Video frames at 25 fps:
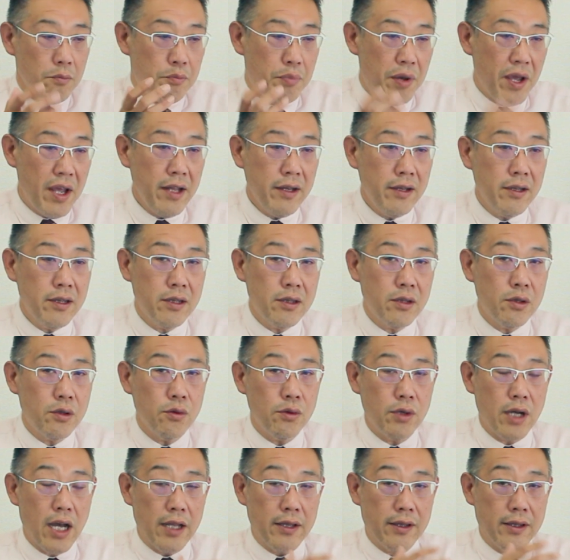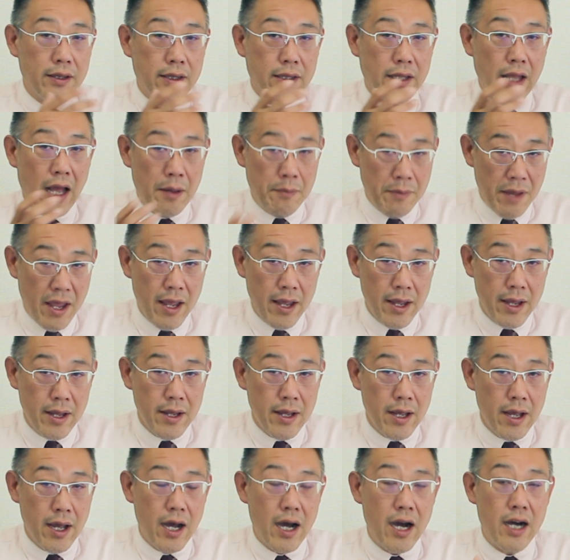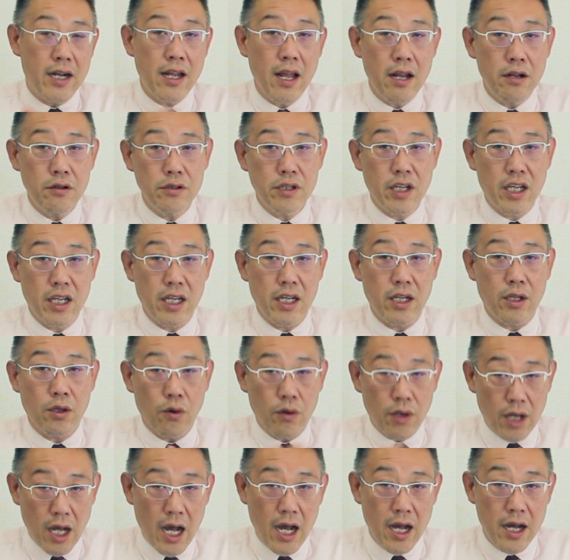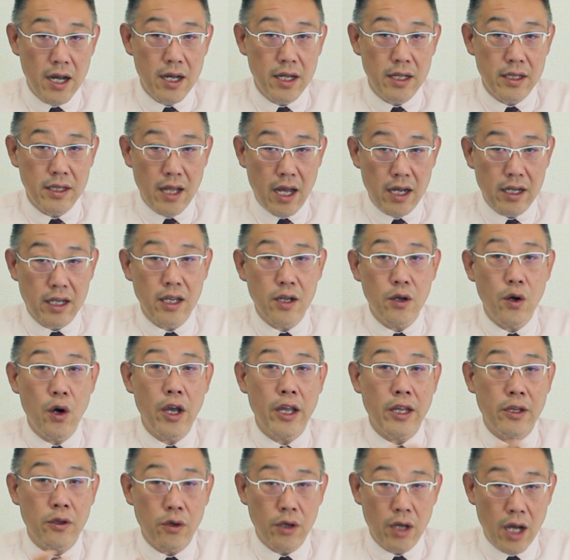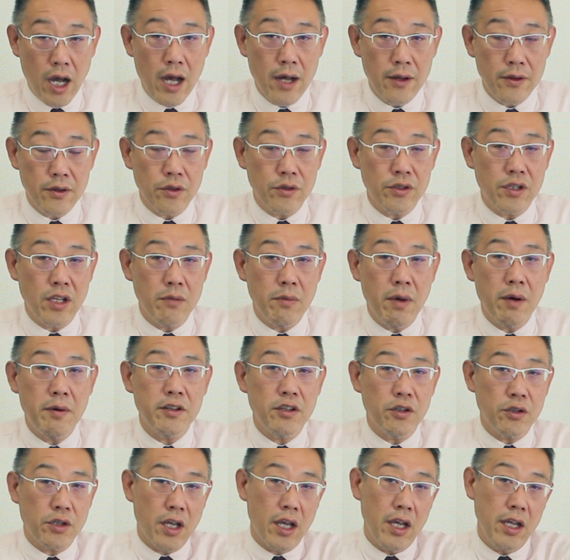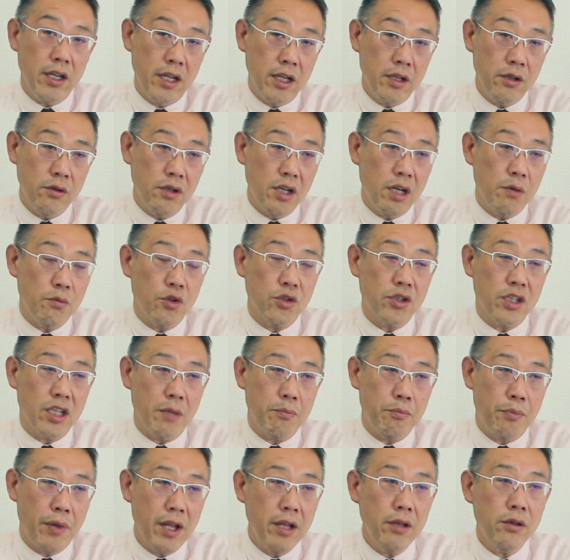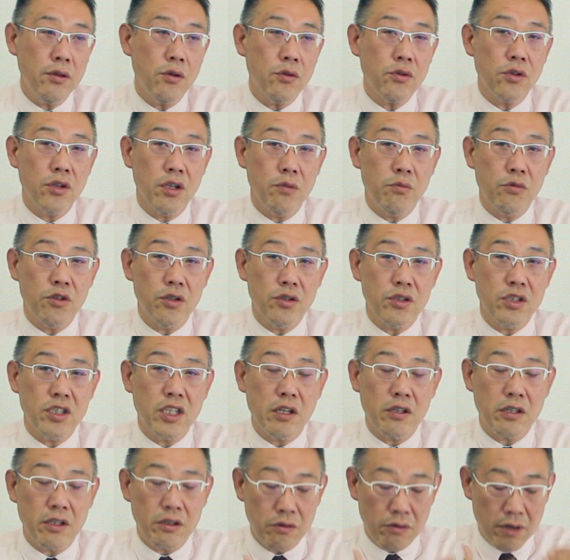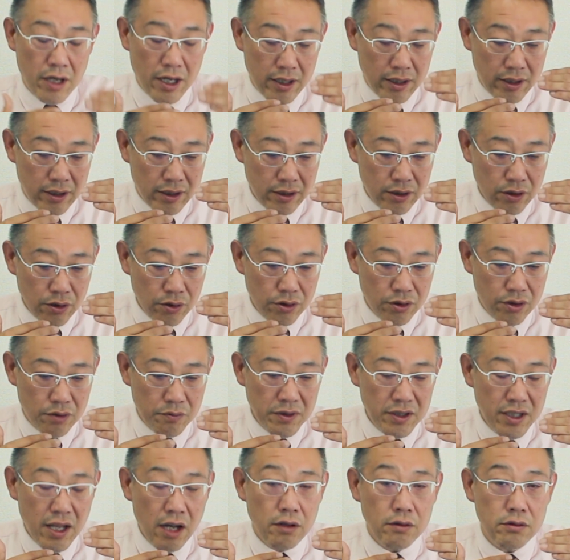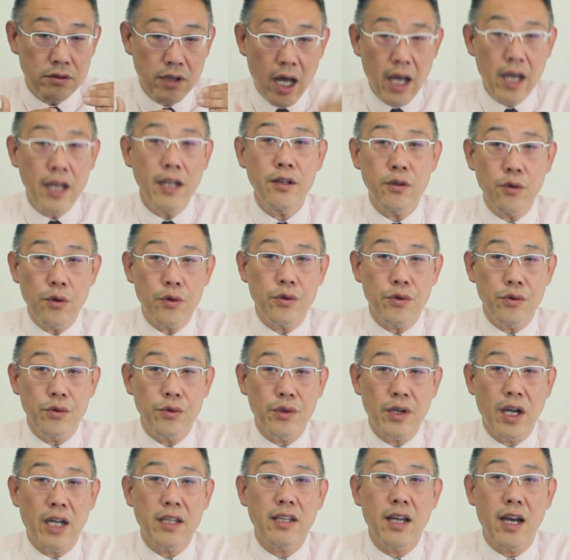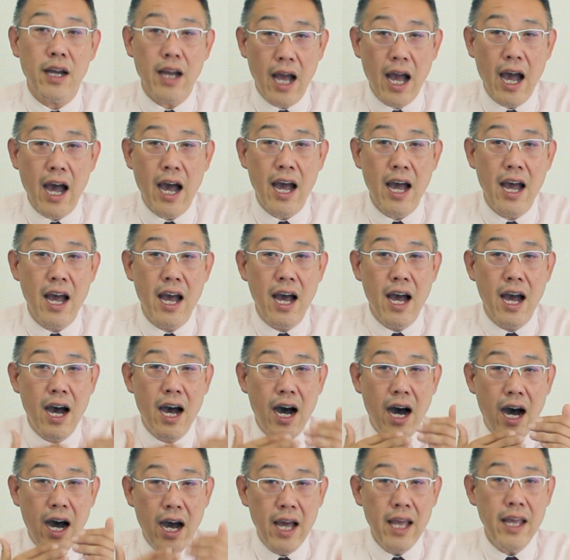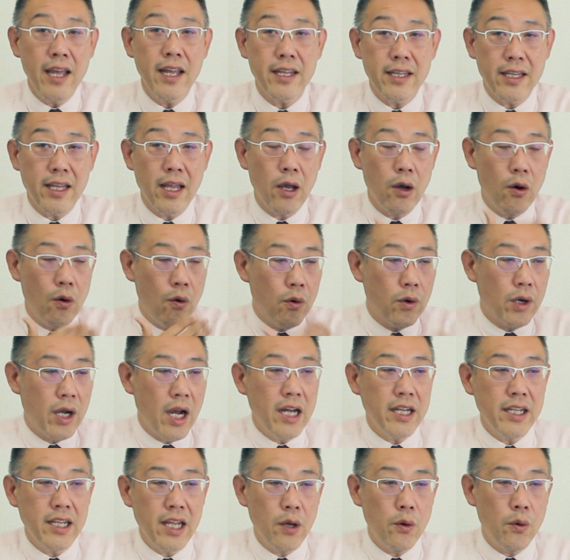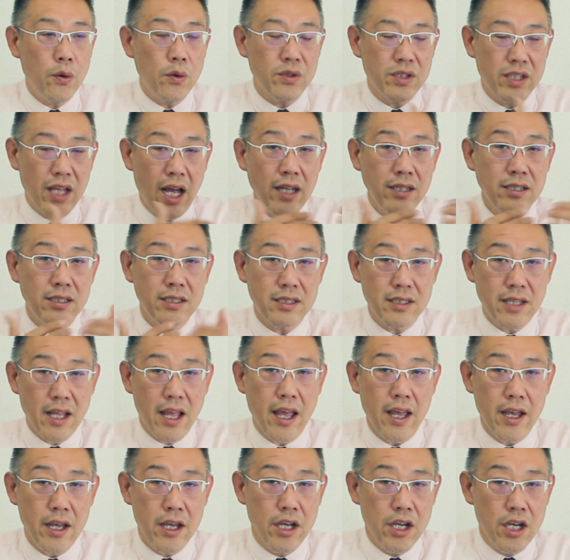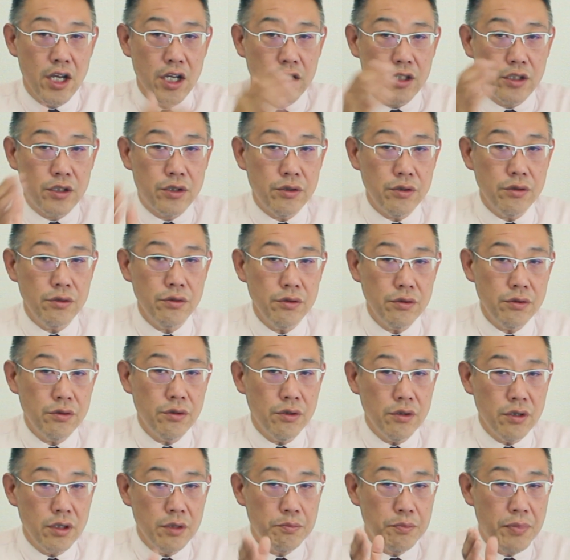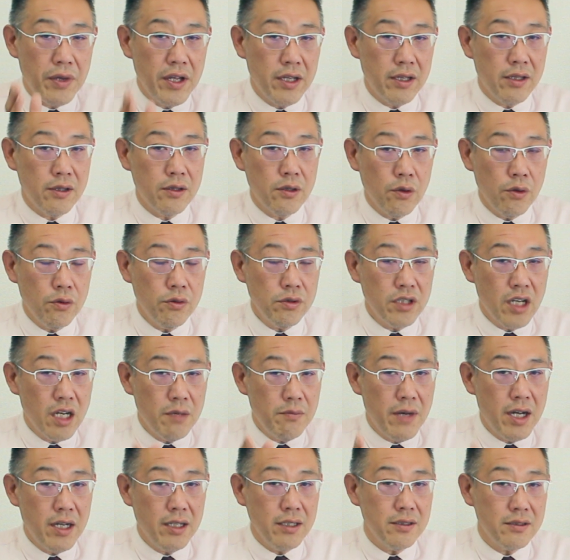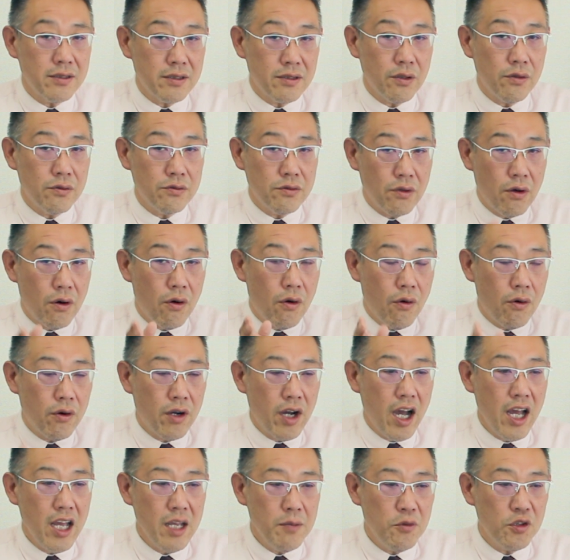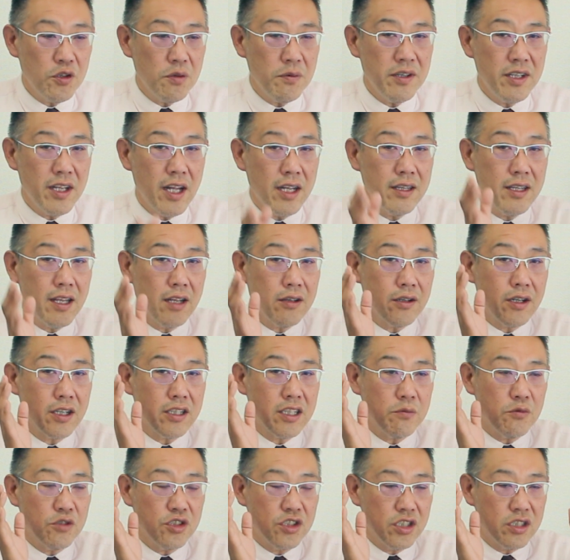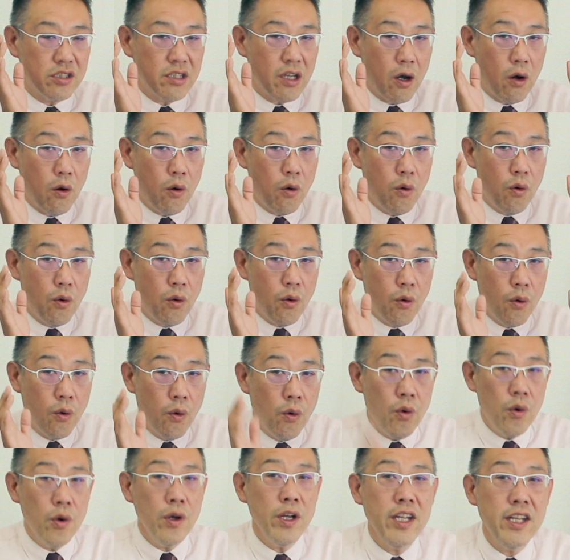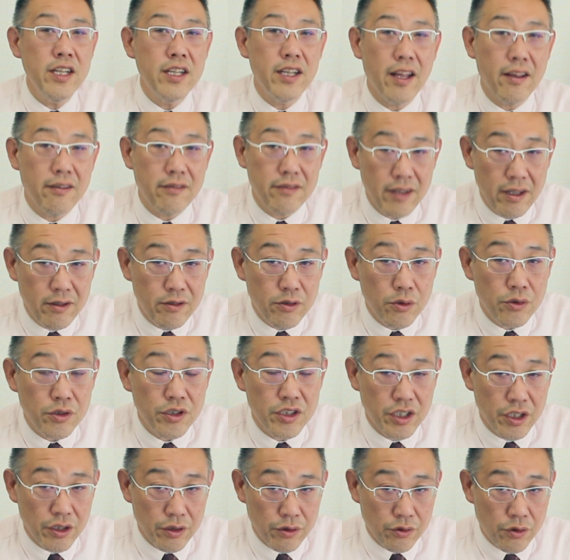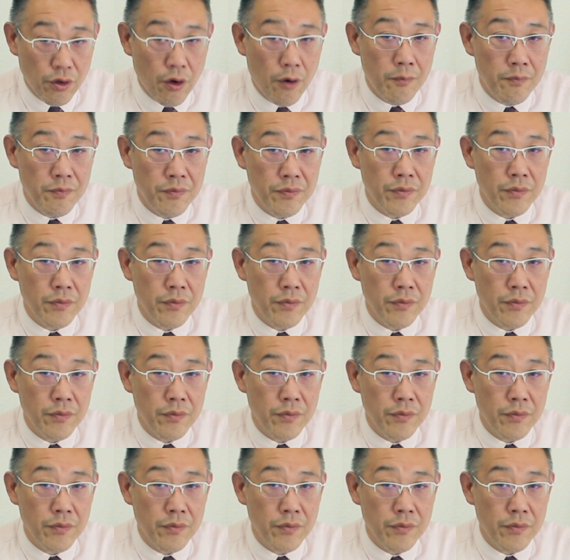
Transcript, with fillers: ペットがダメ、アレルギーとか鳴き声とか、そして今までの経験とか持ってペットというもの自体とは一生住みたくないという方が、あえてお金を出して中古のペット不可マンションをお買い求めになったという方も実は多いんですね、正直言うと。